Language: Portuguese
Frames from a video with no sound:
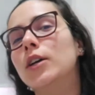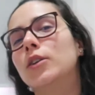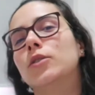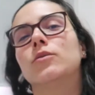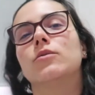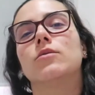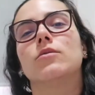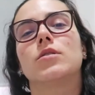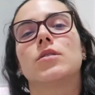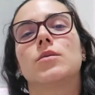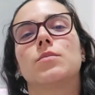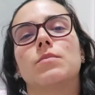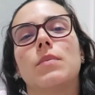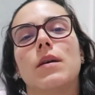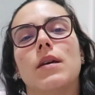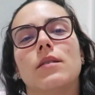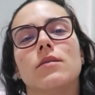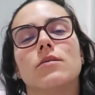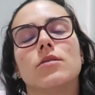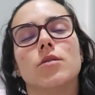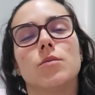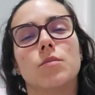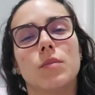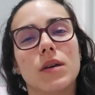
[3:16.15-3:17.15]
nos,
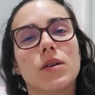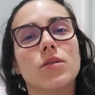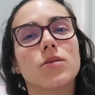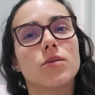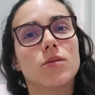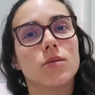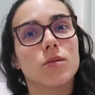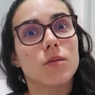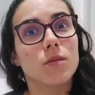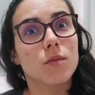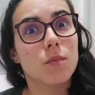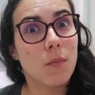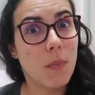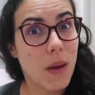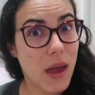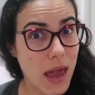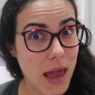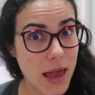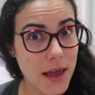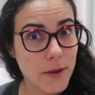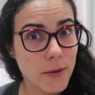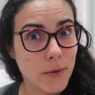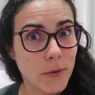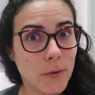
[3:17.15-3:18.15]
nos bicos do
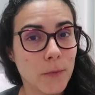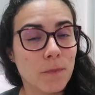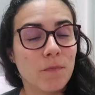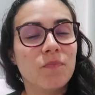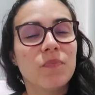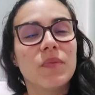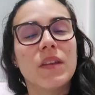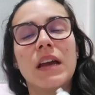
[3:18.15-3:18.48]
peito,